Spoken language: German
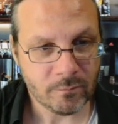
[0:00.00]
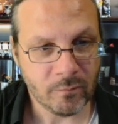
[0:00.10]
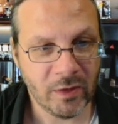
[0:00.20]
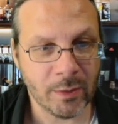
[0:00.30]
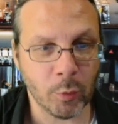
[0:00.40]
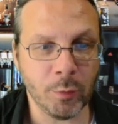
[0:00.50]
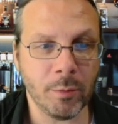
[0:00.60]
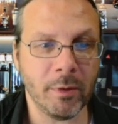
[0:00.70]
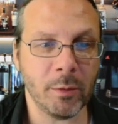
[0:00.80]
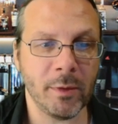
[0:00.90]
Der berühmte
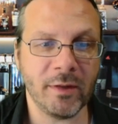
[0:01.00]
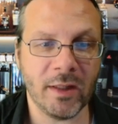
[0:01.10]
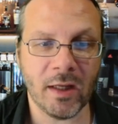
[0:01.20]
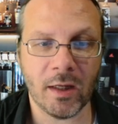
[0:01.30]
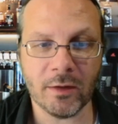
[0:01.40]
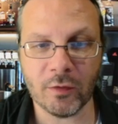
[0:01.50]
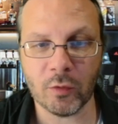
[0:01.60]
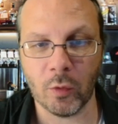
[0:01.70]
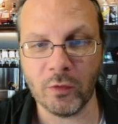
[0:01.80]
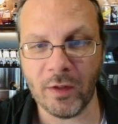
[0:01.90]
Blick über den Tellerrand ist
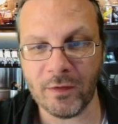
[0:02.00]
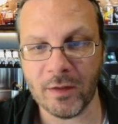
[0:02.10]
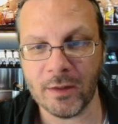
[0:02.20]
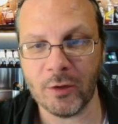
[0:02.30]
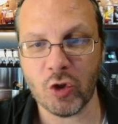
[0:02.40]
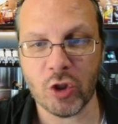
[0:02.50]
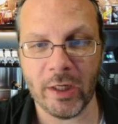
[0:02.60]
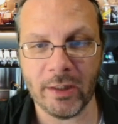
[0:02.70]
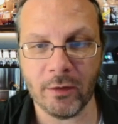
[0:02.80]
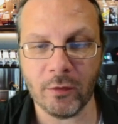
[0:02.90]
grundsätzlich ja nichts
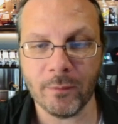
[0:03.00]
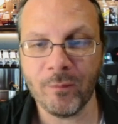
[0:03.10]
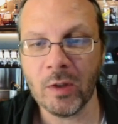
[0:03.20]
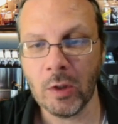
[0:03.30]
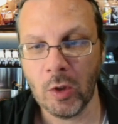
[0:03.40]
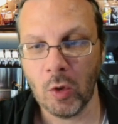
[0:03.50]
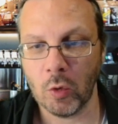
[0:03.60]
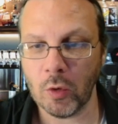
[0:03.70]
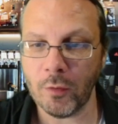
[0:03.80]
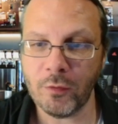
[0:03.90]
Schlechtes
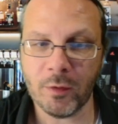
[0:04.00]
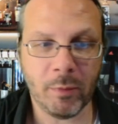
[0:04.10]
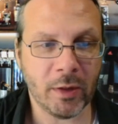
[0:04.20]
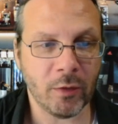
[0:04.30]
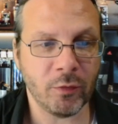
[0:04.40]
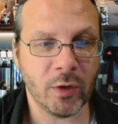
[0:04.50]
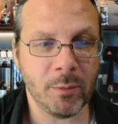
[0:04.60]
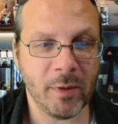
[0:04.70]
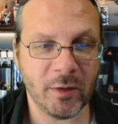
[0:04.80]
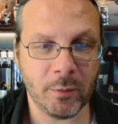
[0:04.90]
und öffnet den Blick auf neue
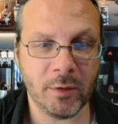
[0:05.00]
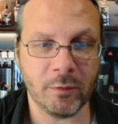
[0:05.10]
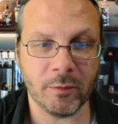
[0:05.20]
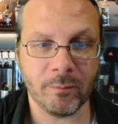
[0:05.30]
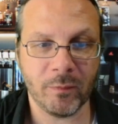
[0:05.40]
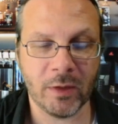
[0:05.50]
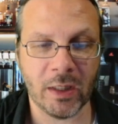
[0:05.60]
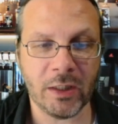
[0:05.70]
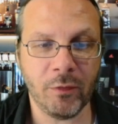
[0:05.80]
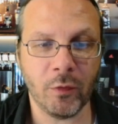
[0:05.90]
Perspektiven. Und
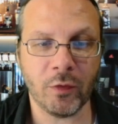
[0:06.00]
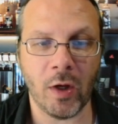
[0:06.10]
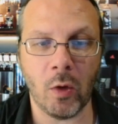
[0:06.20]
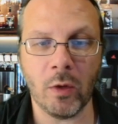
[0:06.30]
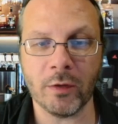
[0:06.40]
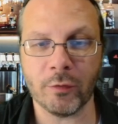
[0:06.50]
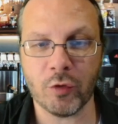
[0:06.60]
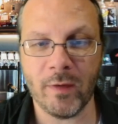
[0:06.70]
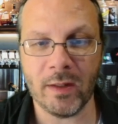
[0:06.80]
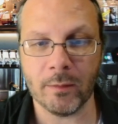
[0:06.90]
richten wir unsere Augen also auf
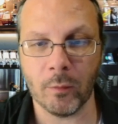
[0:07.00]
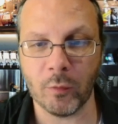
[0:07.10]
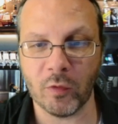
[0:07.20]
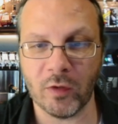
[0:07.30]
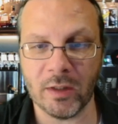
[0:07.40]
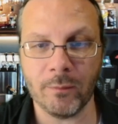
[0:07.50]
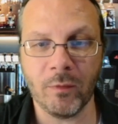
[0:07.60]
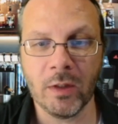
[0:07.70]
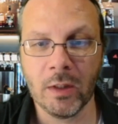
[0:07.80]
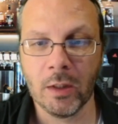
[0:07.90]
Schweden, um zu sehen,
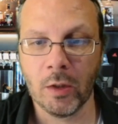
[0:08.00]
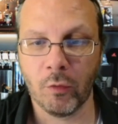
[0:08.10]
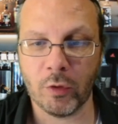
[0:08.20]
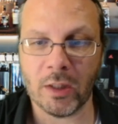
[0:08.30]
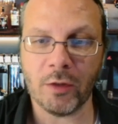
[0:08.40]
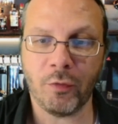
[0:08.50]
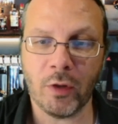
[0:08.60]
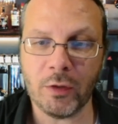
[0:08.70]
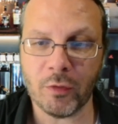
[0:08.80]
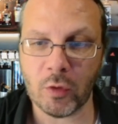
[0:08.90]
wohin eine
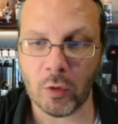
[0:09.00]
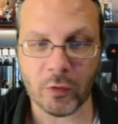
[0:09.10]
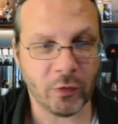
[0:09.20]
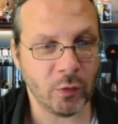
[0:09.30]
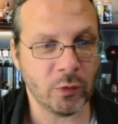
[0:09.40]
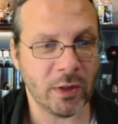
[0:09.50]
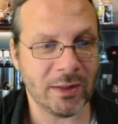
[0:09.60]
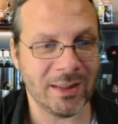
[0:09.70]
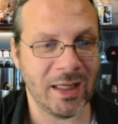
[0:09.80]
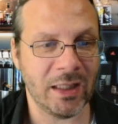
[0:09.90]
völlig verkorkste und an
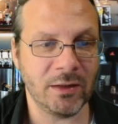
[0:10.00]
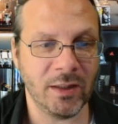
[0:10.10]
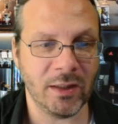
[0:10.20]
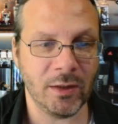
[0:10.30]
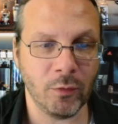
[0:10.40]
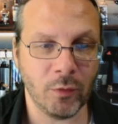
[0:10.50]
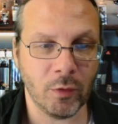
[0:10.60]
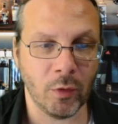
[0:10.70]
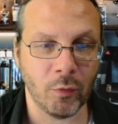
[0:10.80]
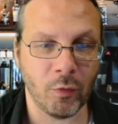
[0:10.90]
den Realitäten
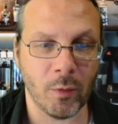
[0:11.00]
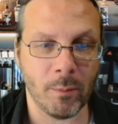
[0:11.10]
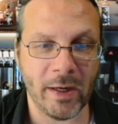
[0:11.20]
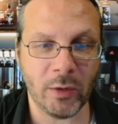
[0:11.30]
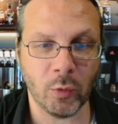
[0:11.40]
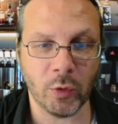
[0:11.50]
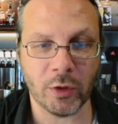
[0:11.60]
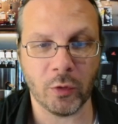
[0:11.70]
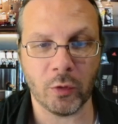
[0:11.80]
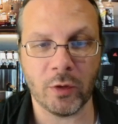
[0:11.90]
vorbei
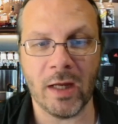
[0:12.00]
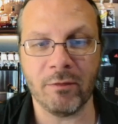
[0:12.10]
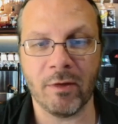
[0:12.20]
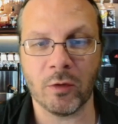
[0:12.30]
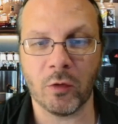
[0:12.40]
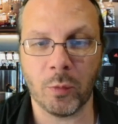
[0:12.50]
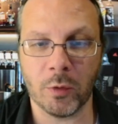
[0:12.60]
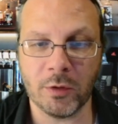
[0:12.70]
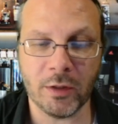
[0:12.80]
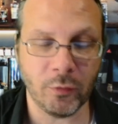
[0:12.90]
durchgedrückte
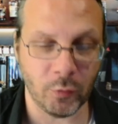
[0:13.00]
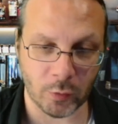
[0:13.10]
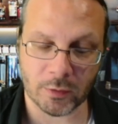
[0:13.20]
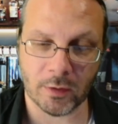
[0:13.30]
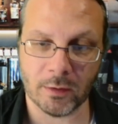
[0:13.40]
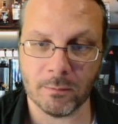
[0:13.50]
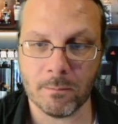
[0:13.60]
Einwanderungspolitik führen kann.